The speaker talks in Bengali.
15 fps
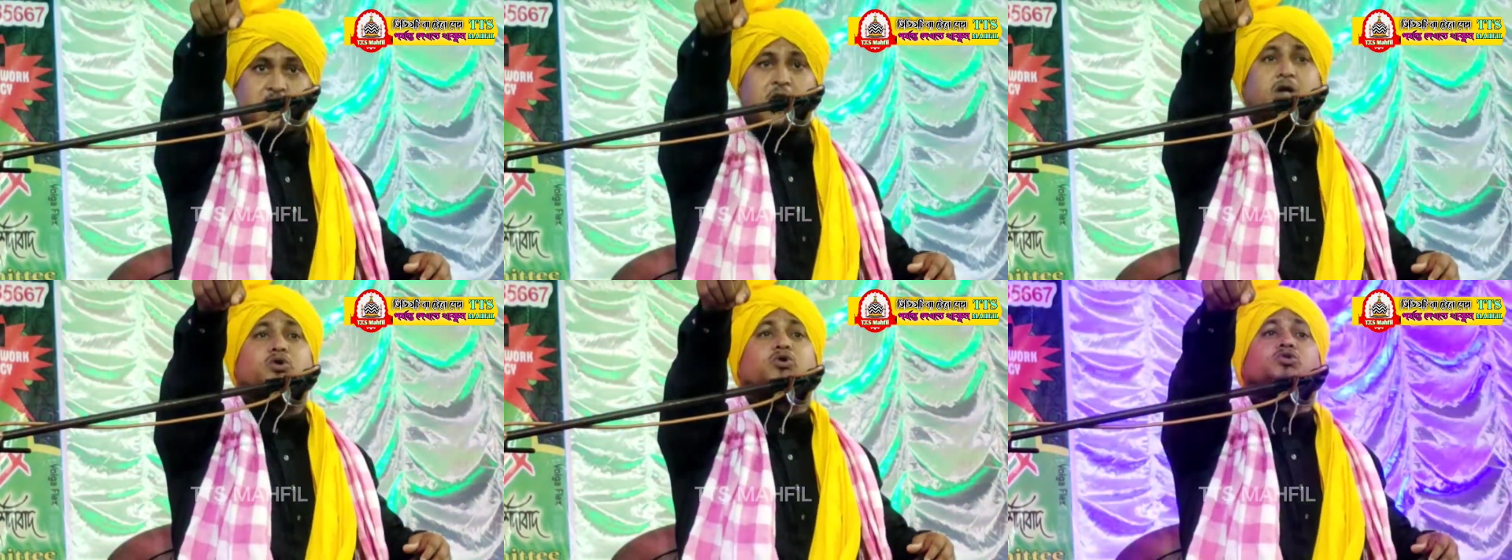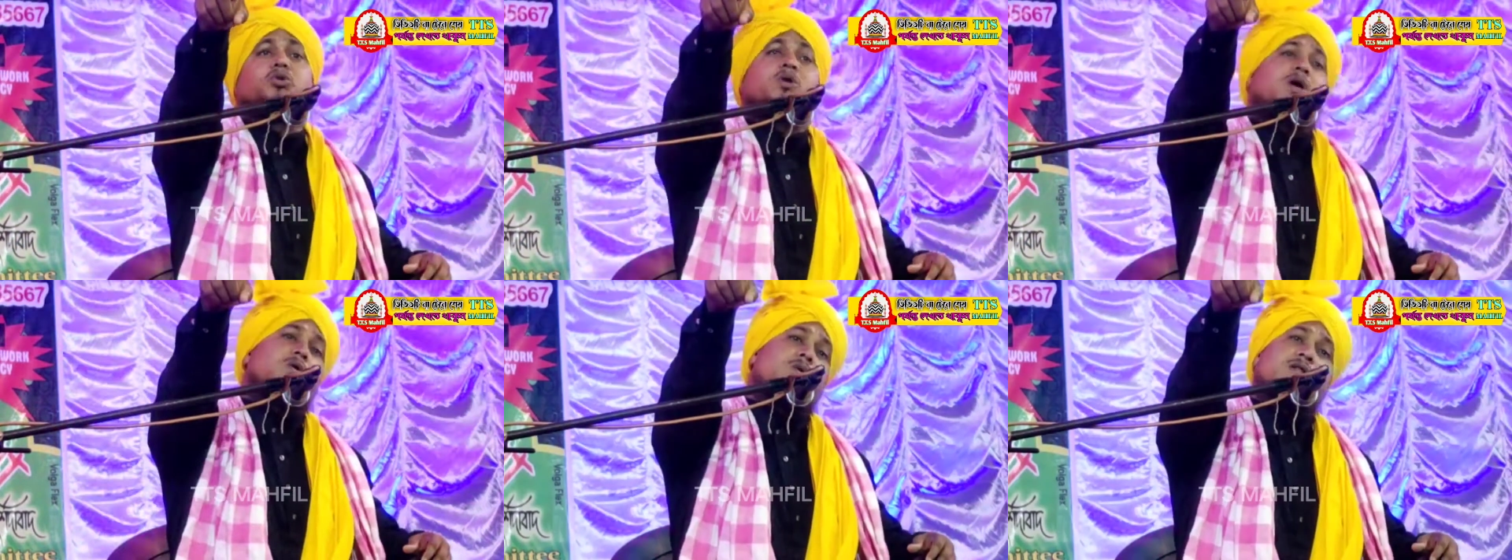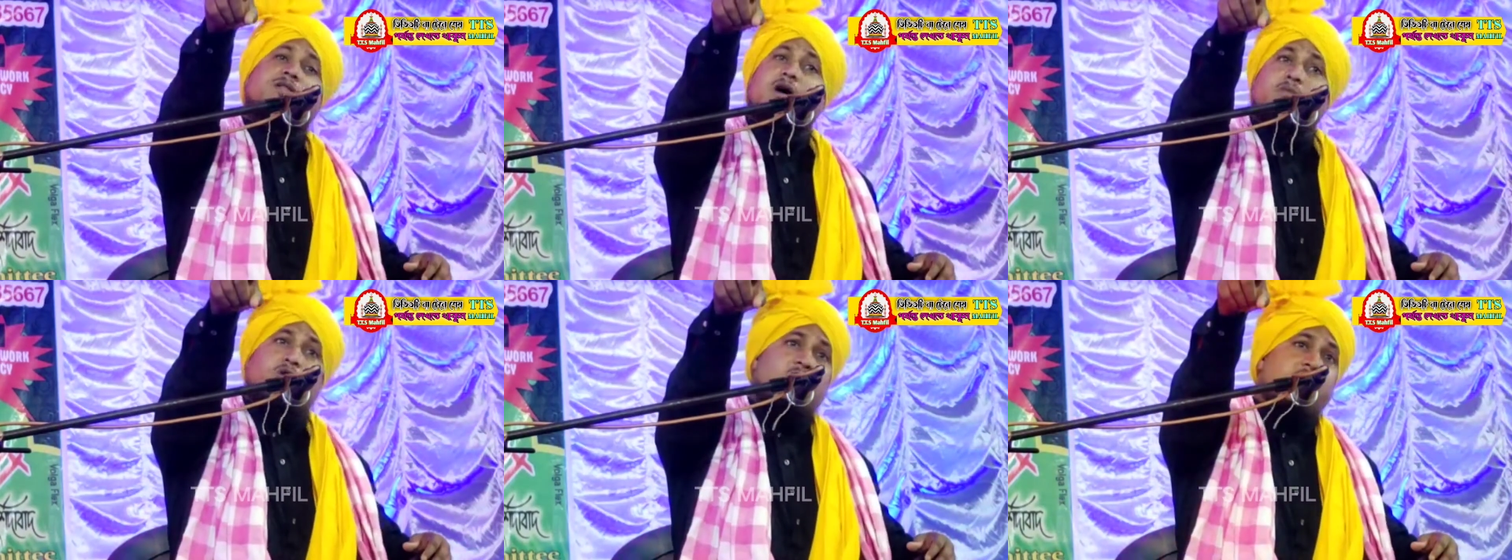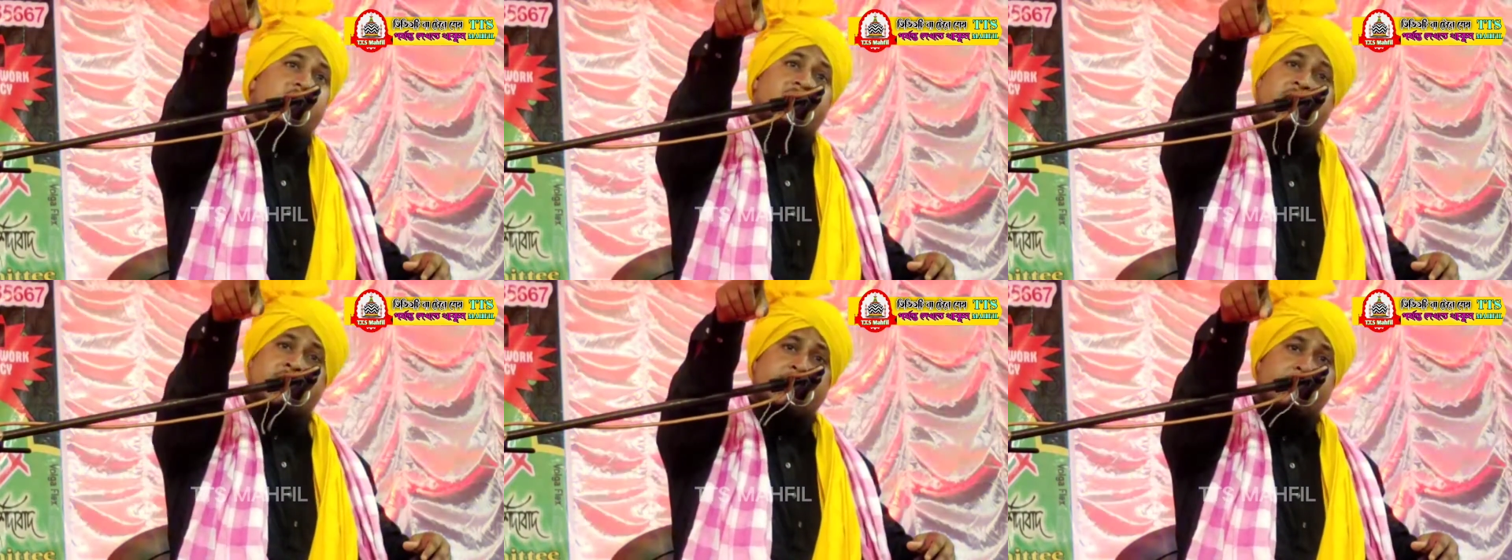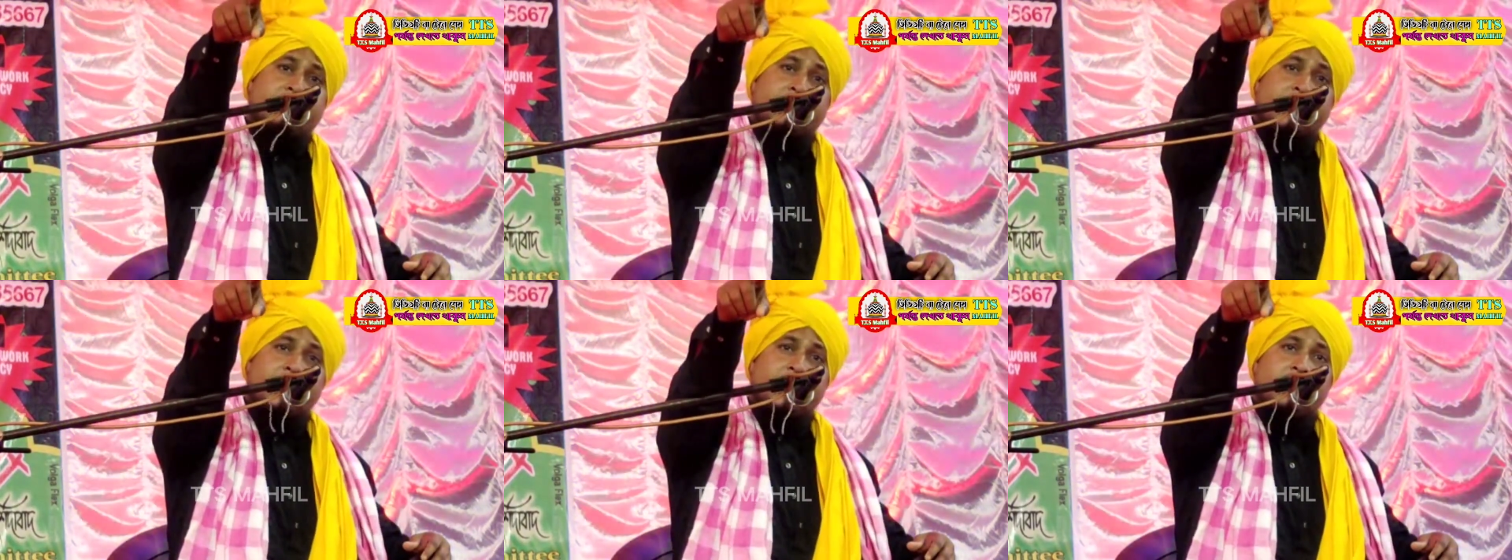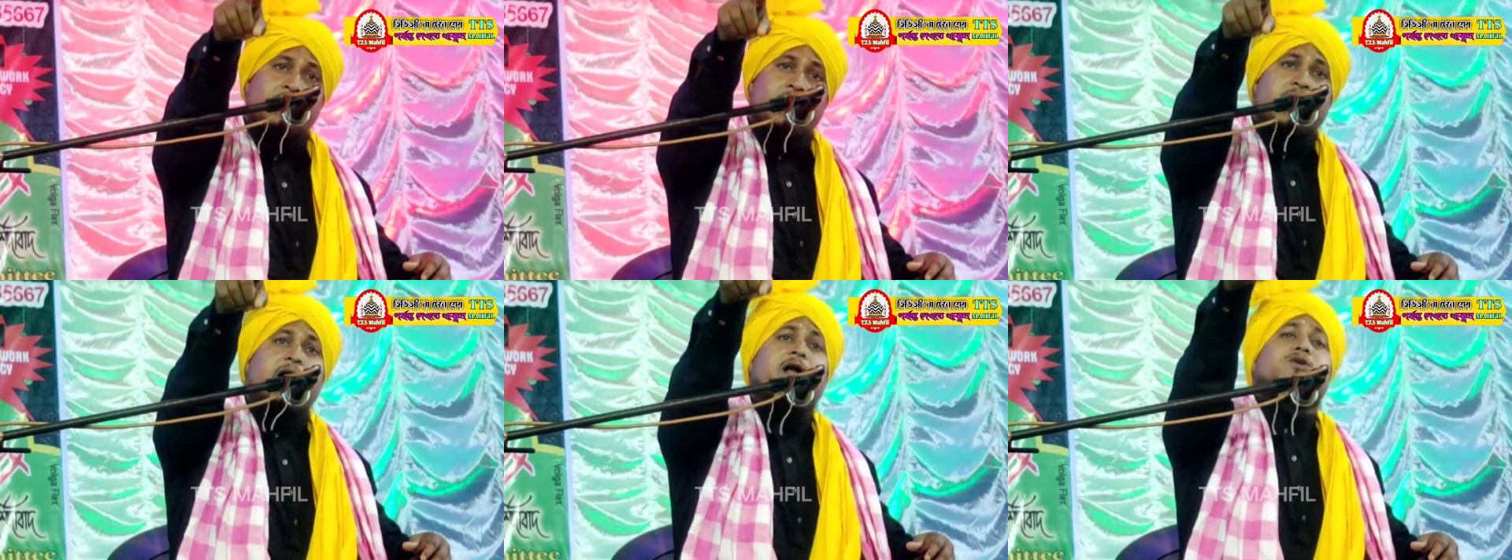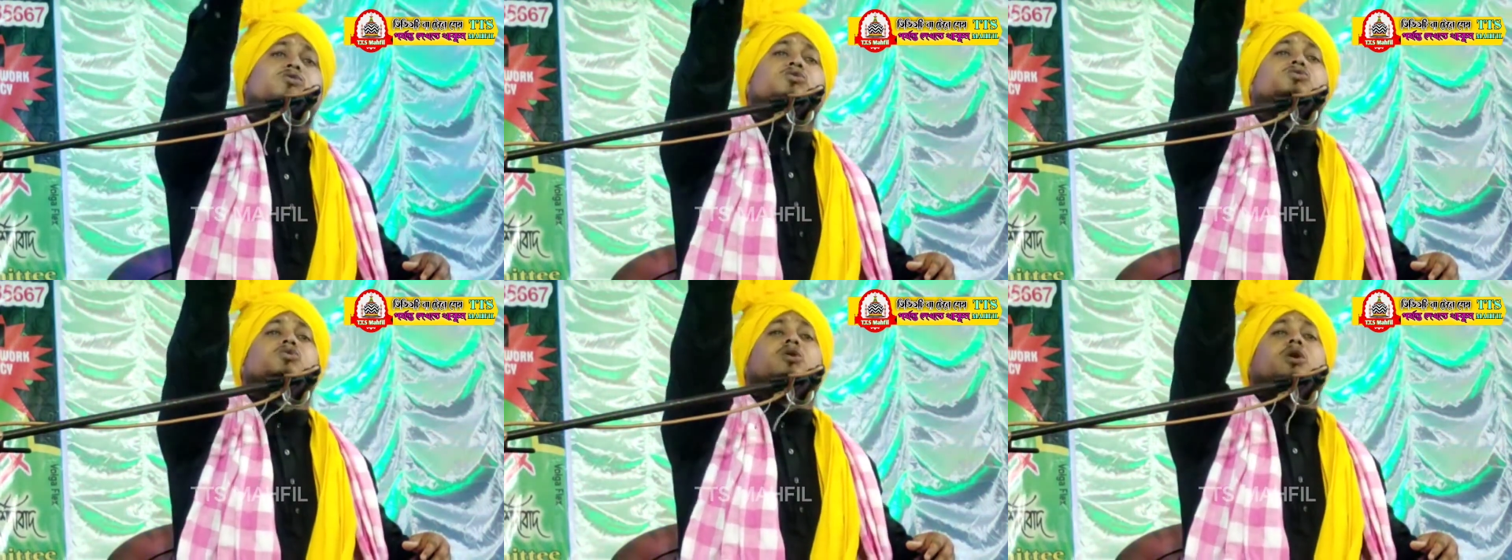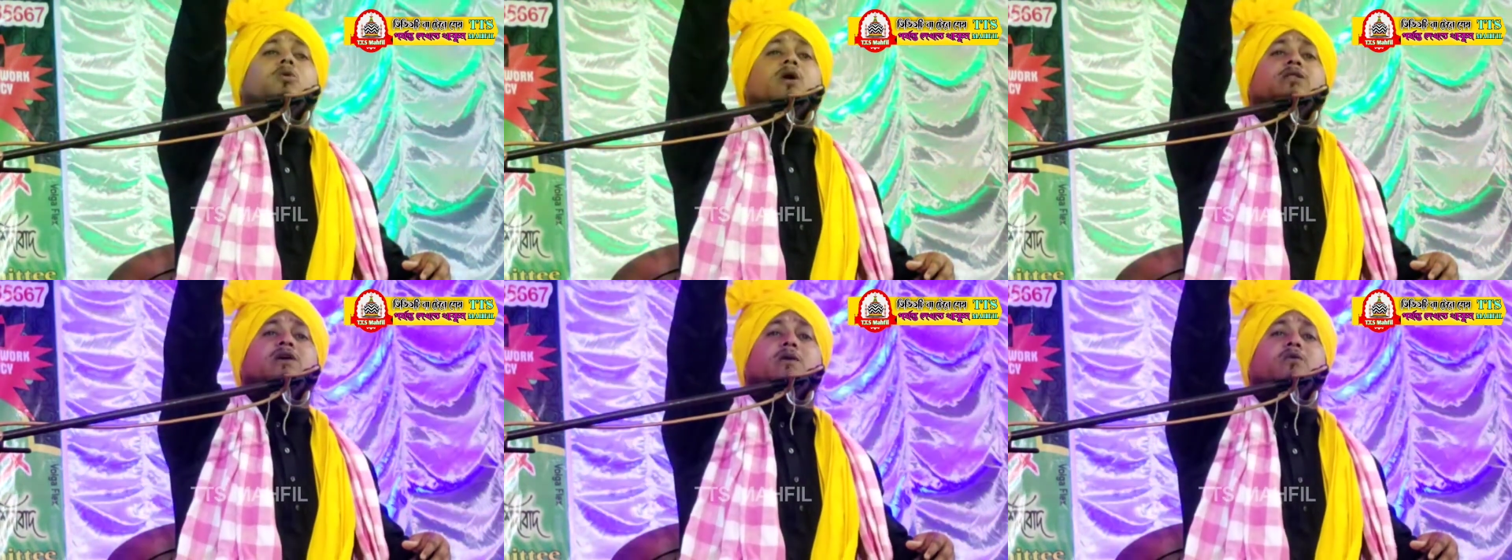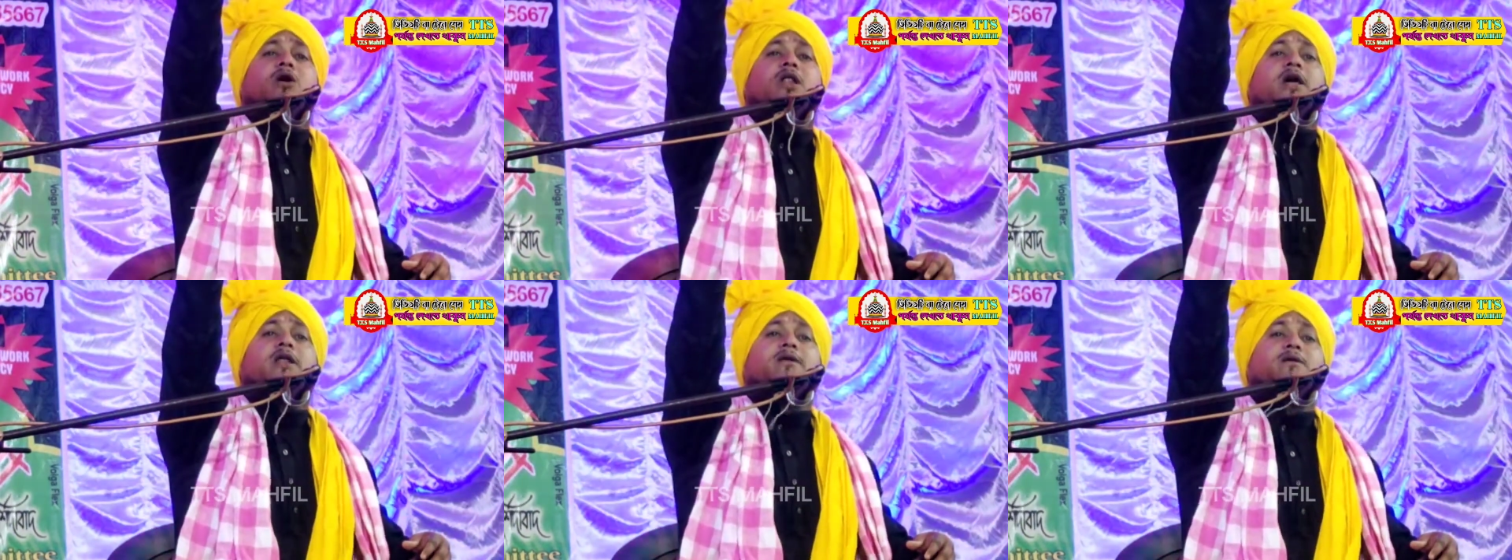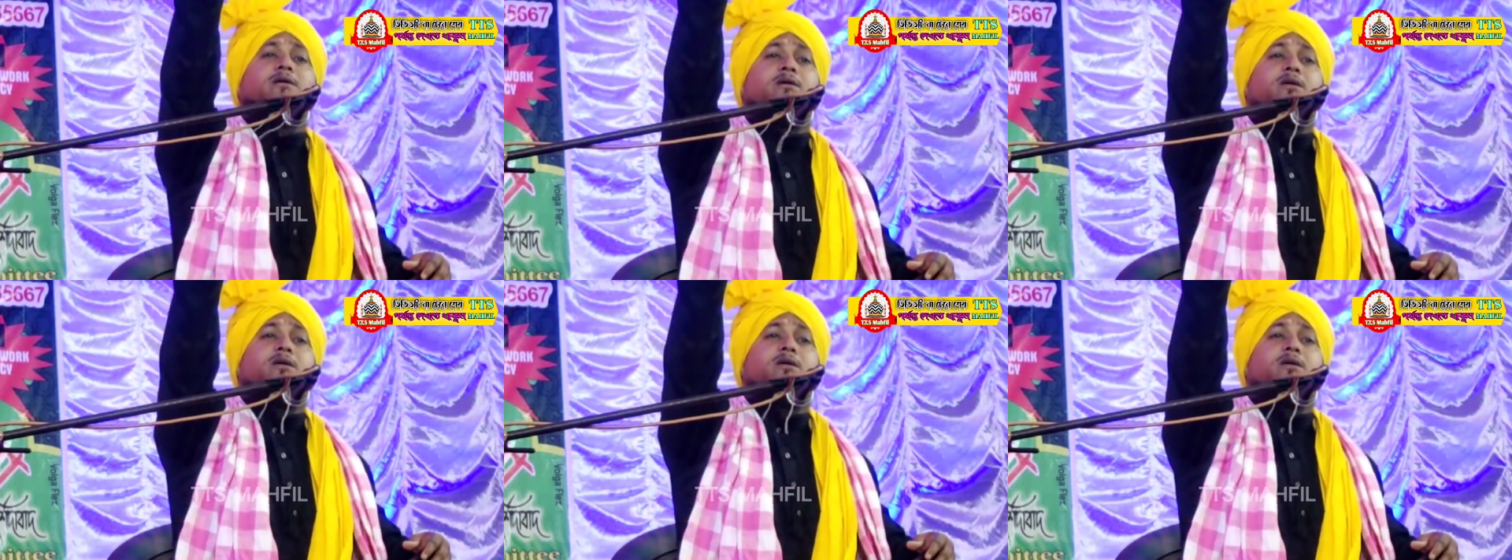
একটু জোরে কথা বলেন না একটু জোরে কথা বলেন